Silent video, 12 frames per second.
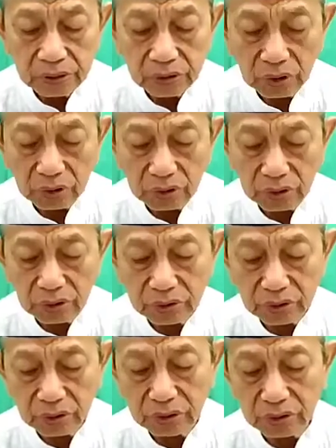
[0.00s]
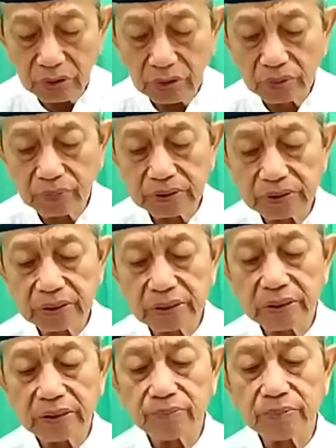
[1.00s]
Contoh-contoh
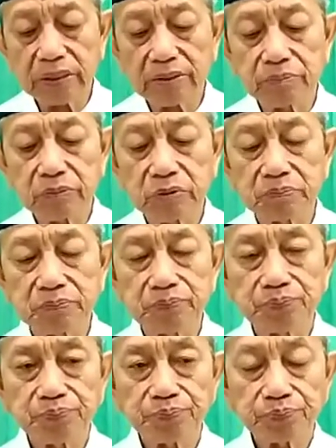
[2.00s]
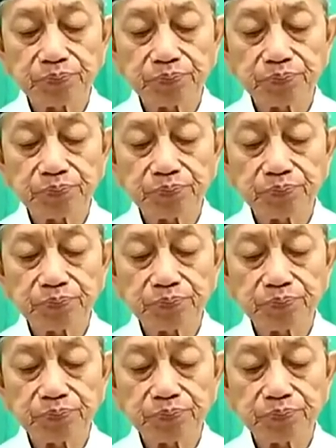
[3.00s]
menjadi makmum.